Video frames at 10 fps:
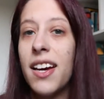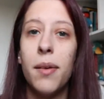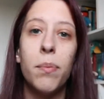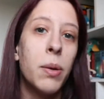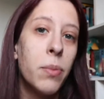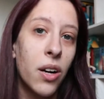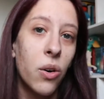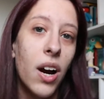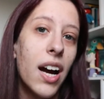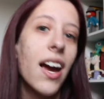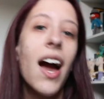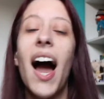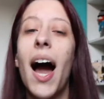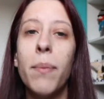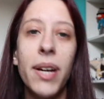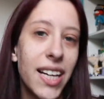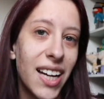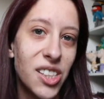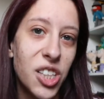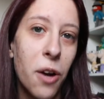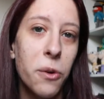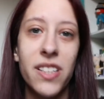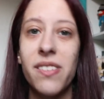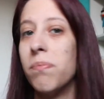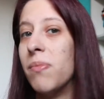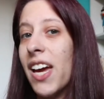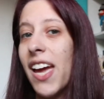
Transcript: En primer lugar, América Chávez me